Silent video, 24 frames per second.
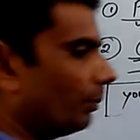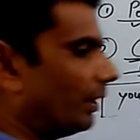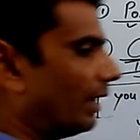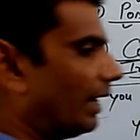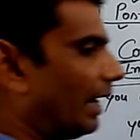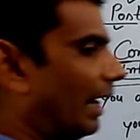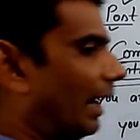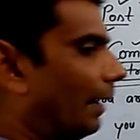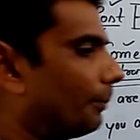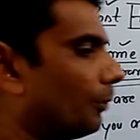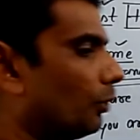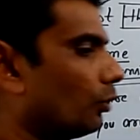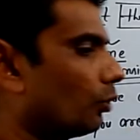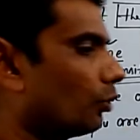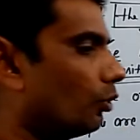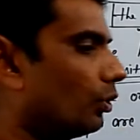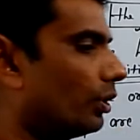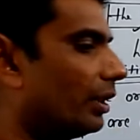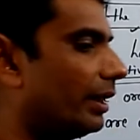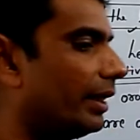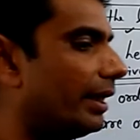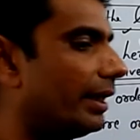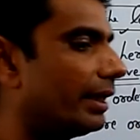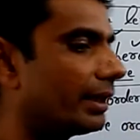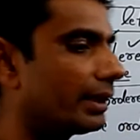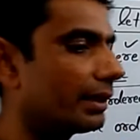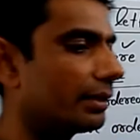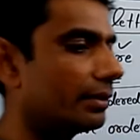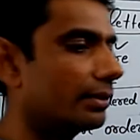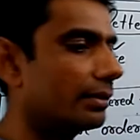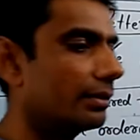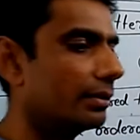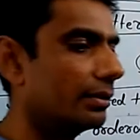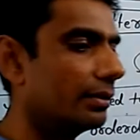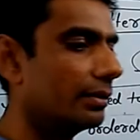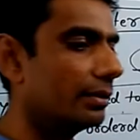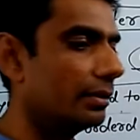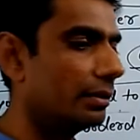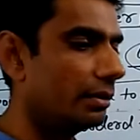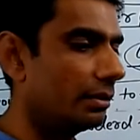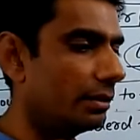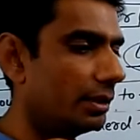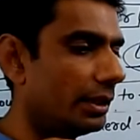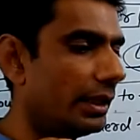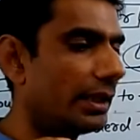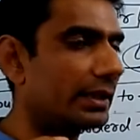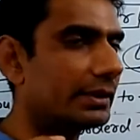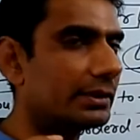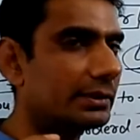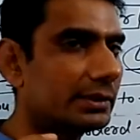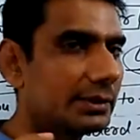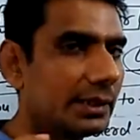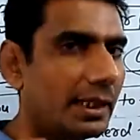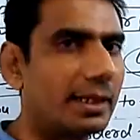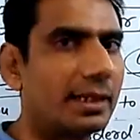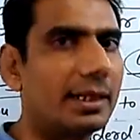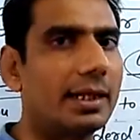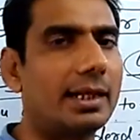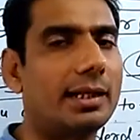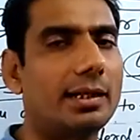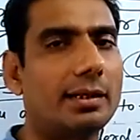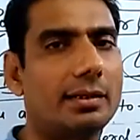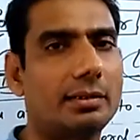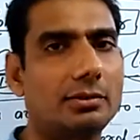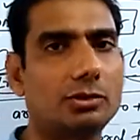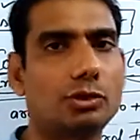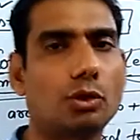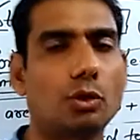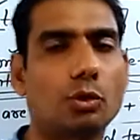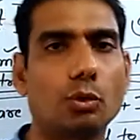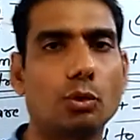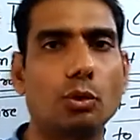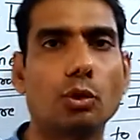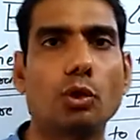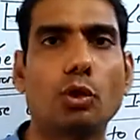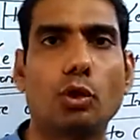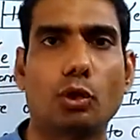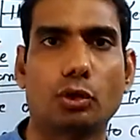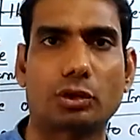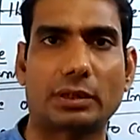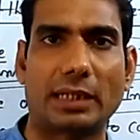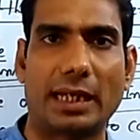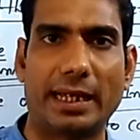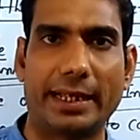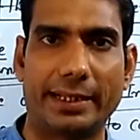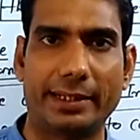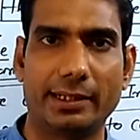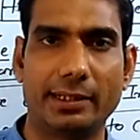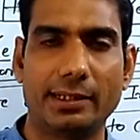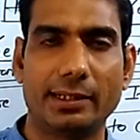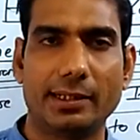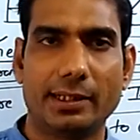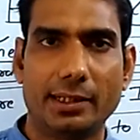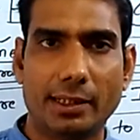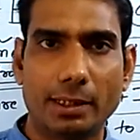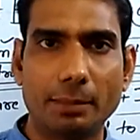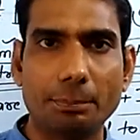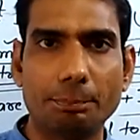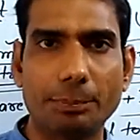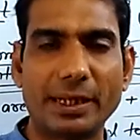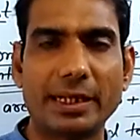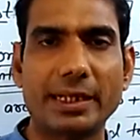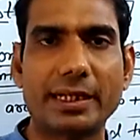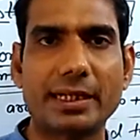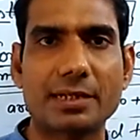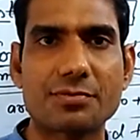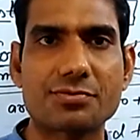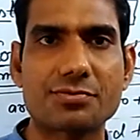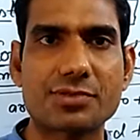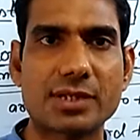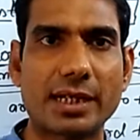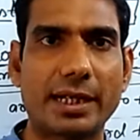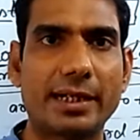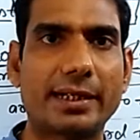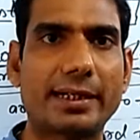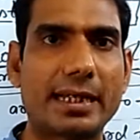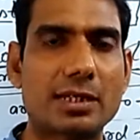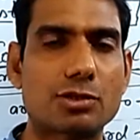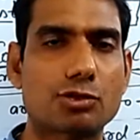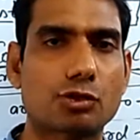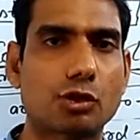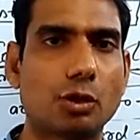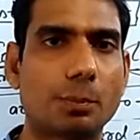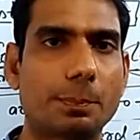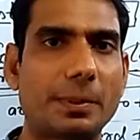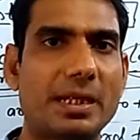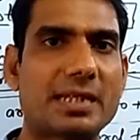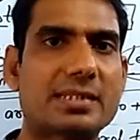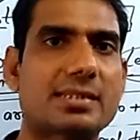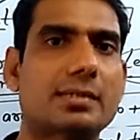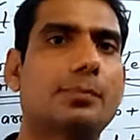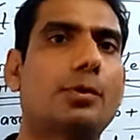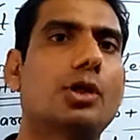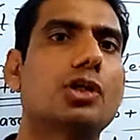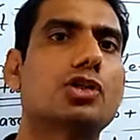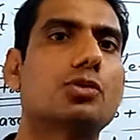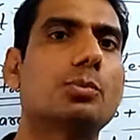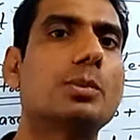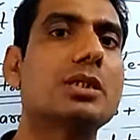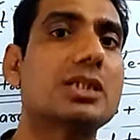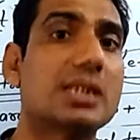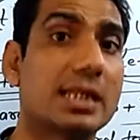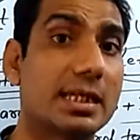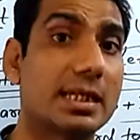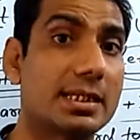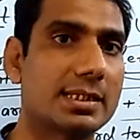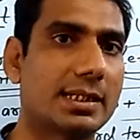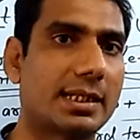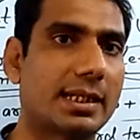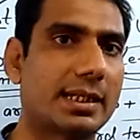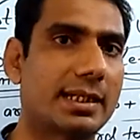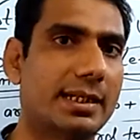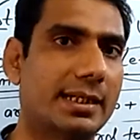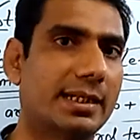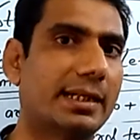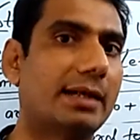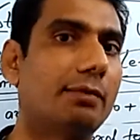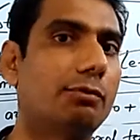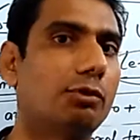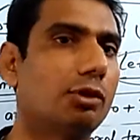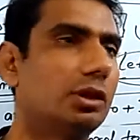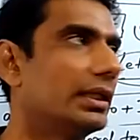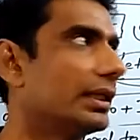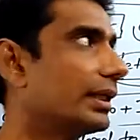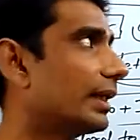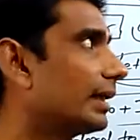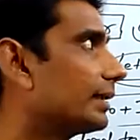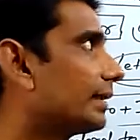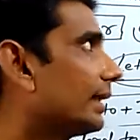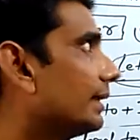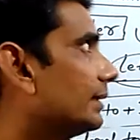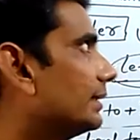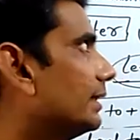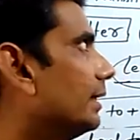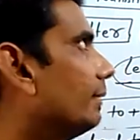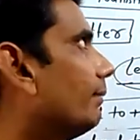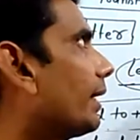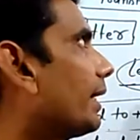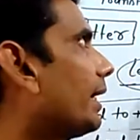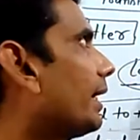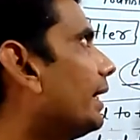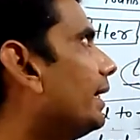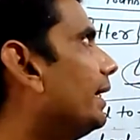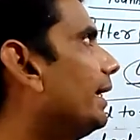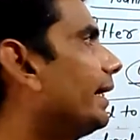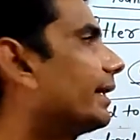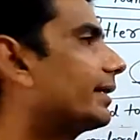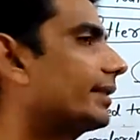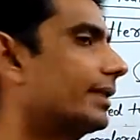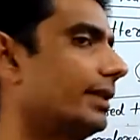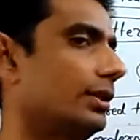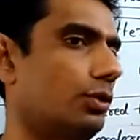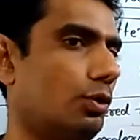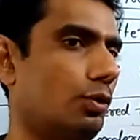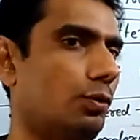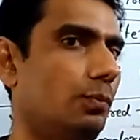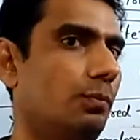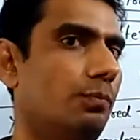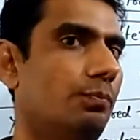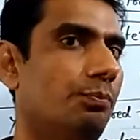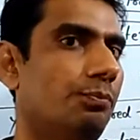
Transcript: में आप लोगों ने एक जनरल जो रूल होता है इम्परेटिव सेंटेंस को पैसे बॉयज में चेंज करने का वो देखा था ये वाला लेट के थ्रू